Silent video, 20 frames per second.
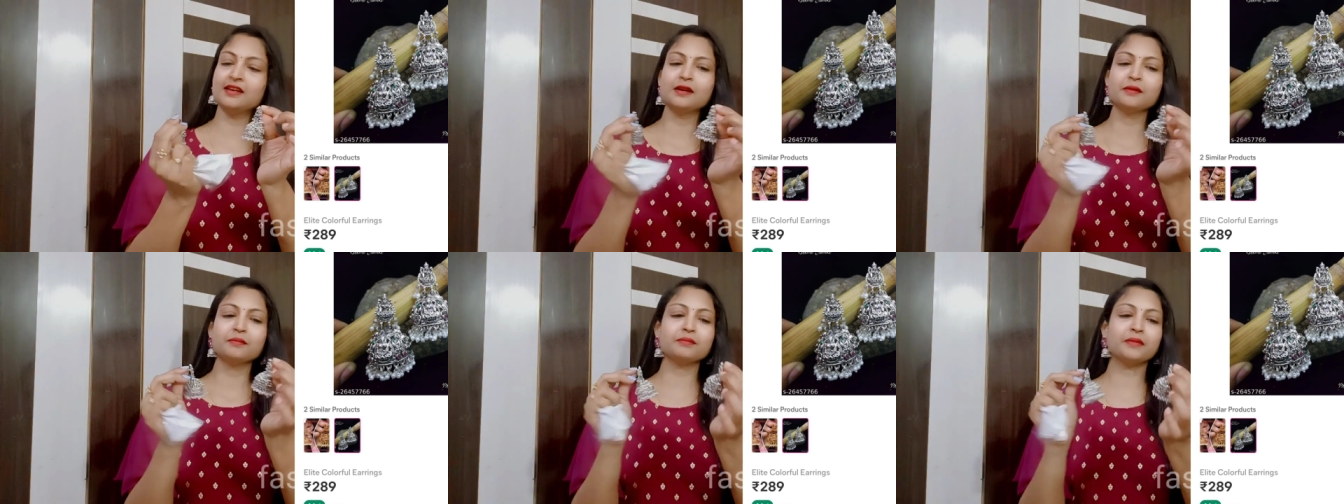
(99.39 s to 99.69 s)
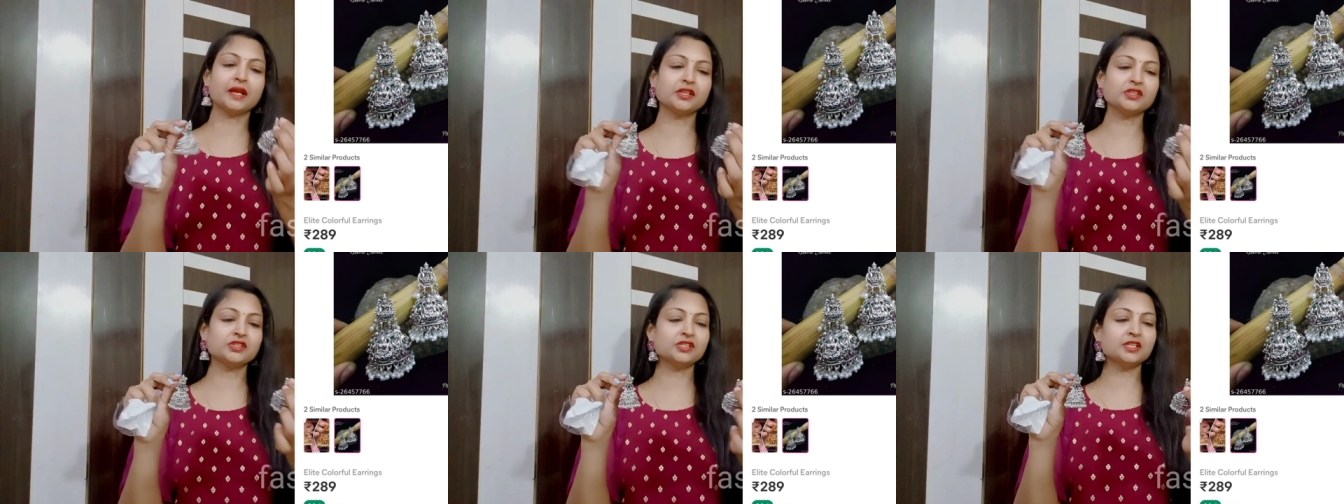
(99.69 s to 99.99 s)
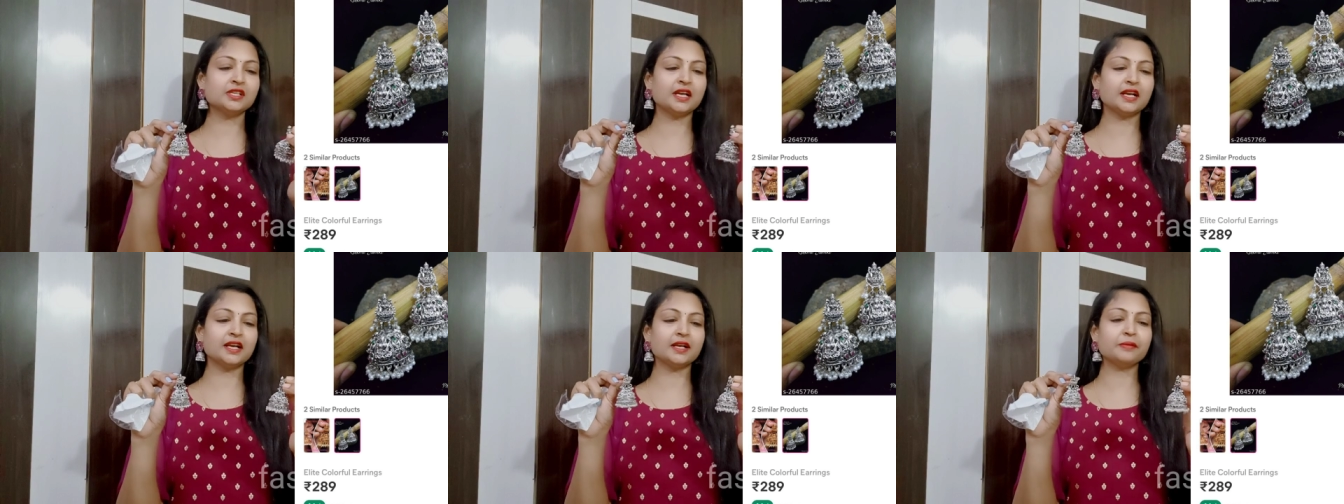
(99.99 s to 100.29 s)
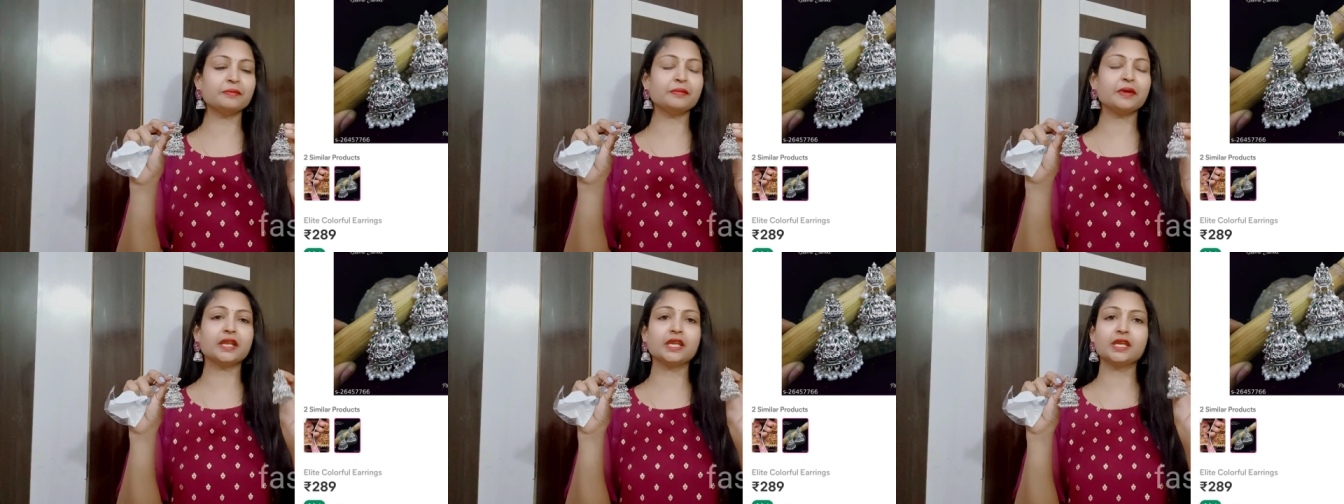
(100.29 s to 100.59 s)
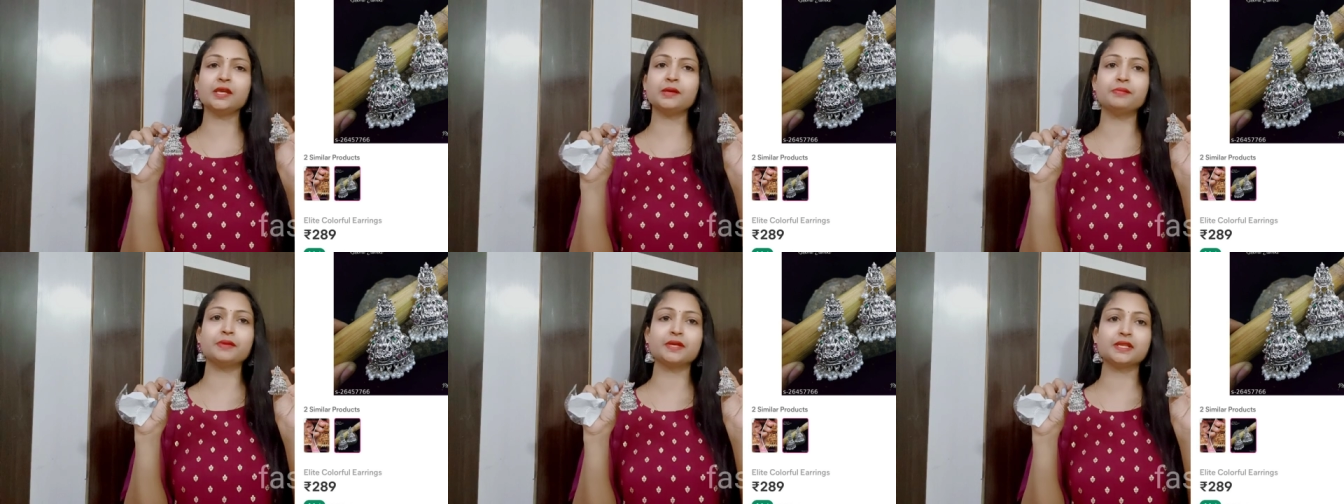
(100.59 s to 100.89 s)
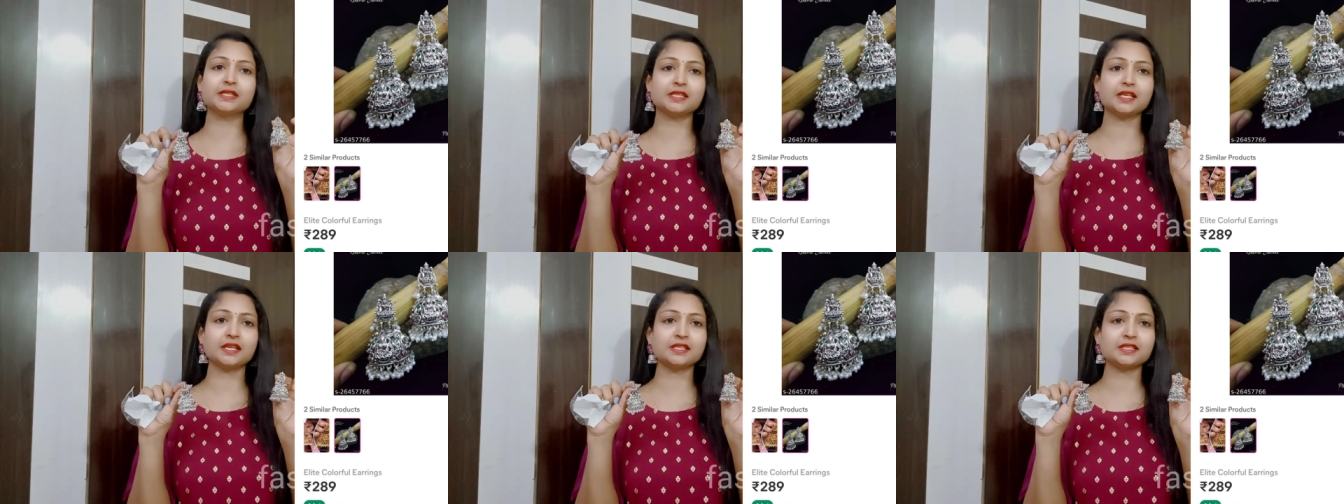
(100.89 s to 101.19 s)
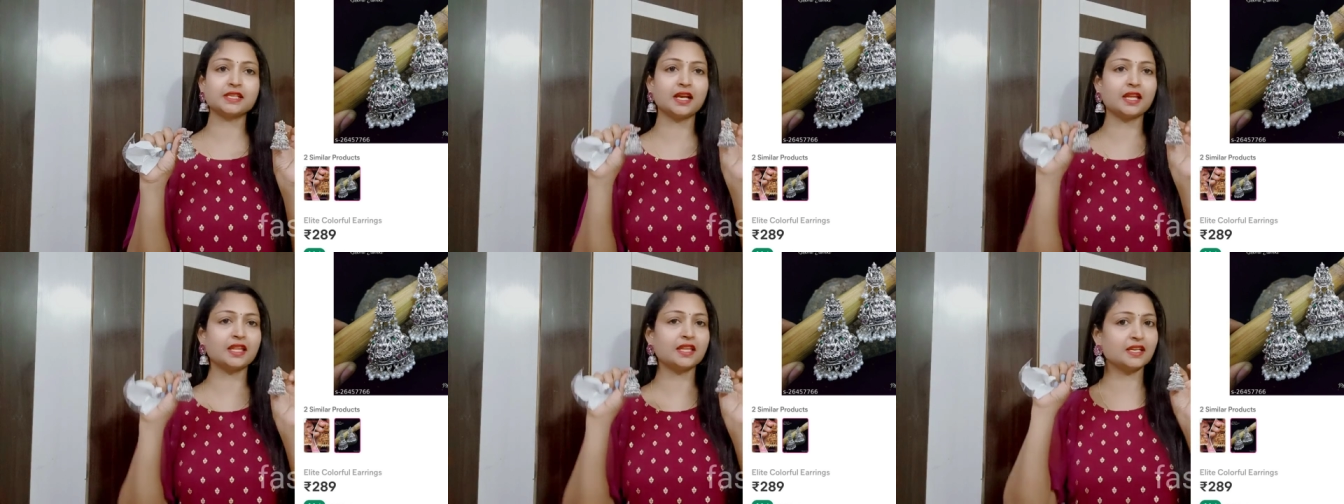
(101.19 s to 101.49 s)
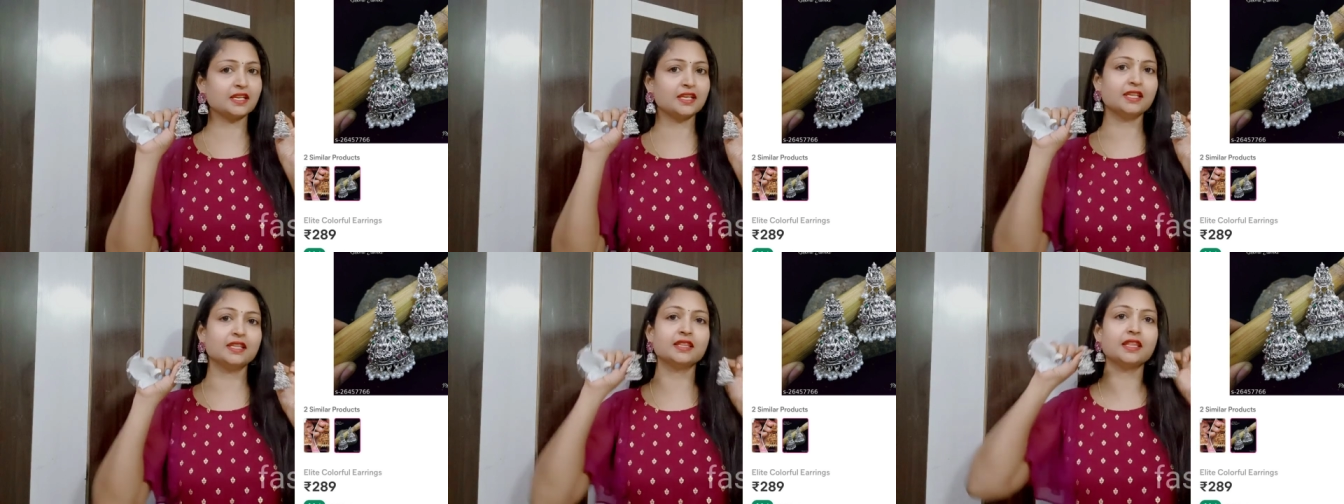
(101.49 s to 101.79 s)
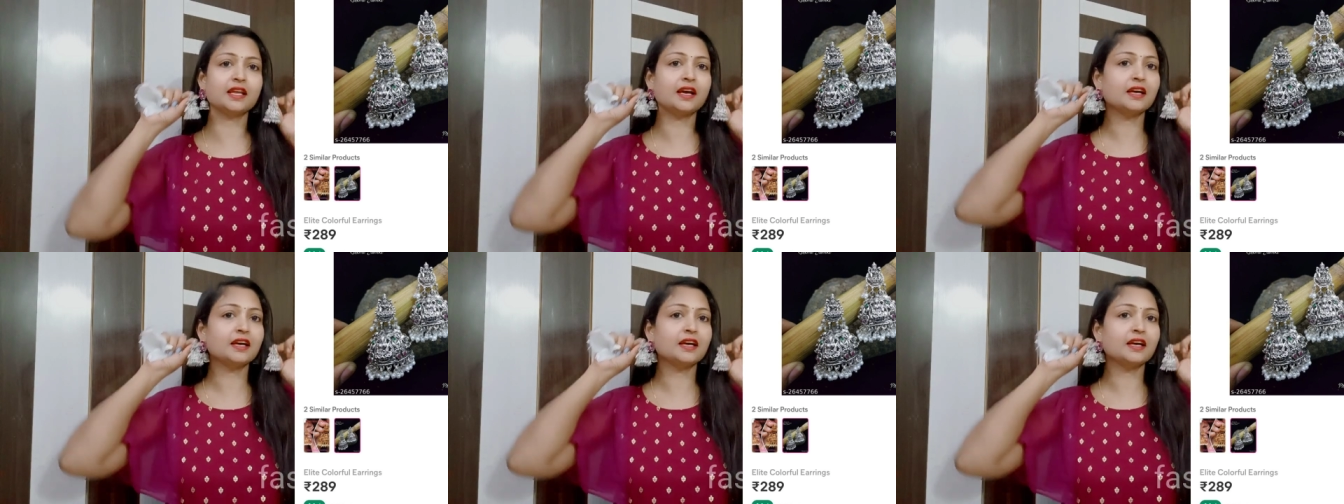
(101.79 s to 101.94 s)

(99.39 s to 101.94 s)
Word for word: మంచి అంటే మరీ బిగ్ సైజ్ కాదండి ఇంత